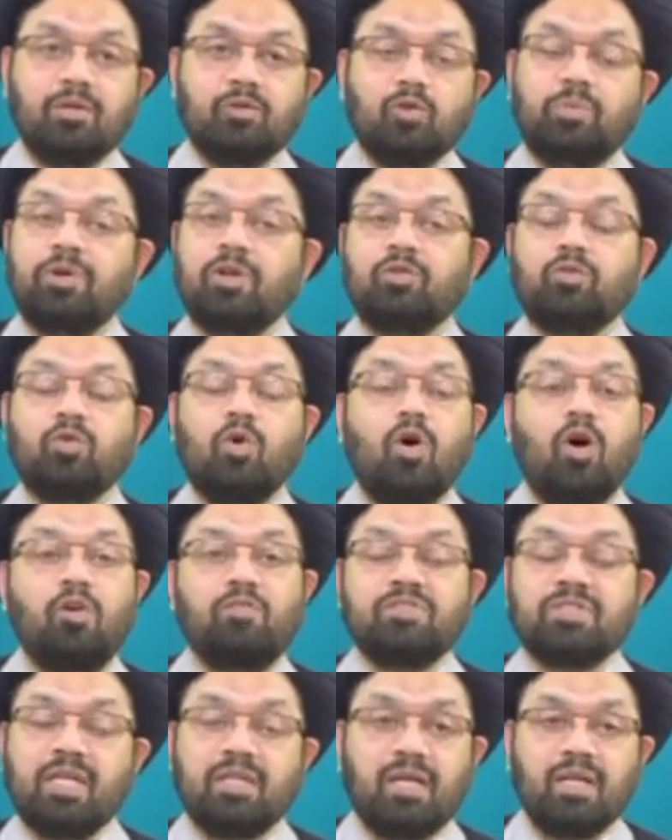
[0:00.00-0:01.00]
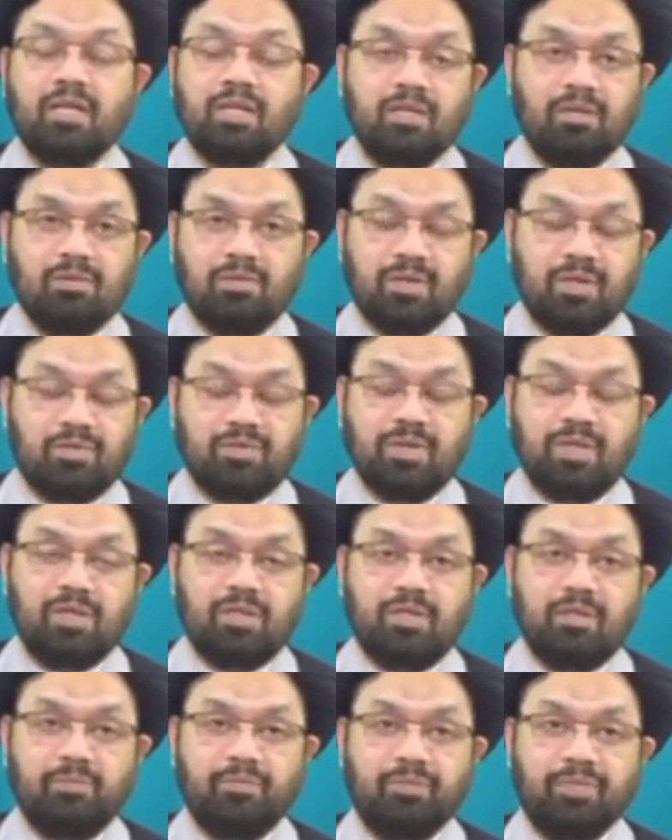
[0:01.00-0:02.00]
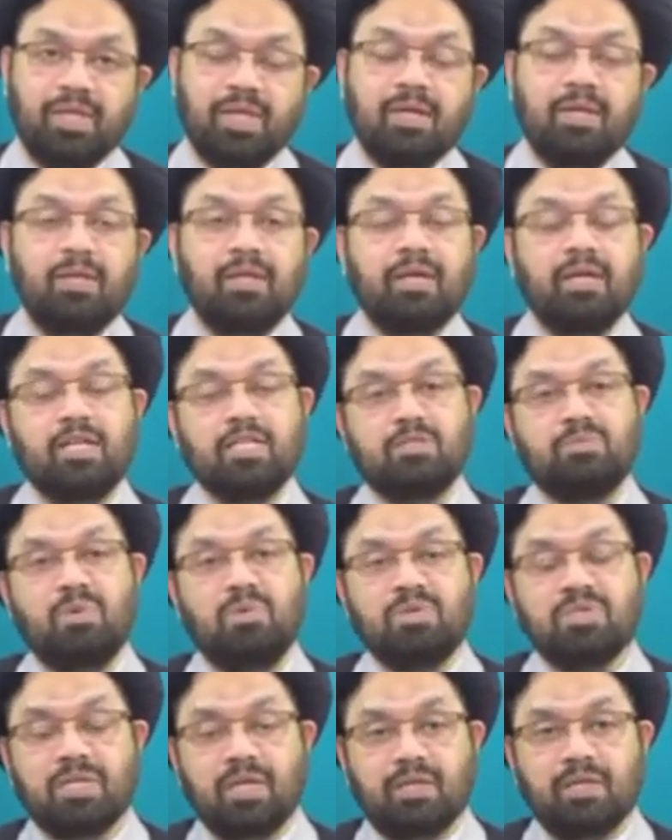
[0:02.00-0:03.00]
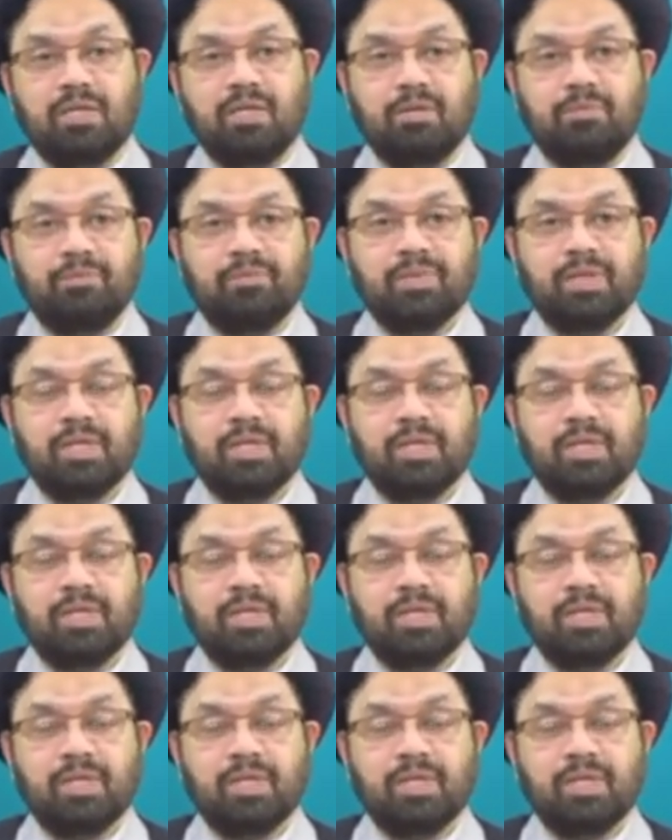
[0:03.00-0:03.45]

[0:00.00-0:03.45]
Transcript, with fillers: तो फिर तो खौफजदा नहीं होना चाहिए लेकिन इसमें भी शक नहीं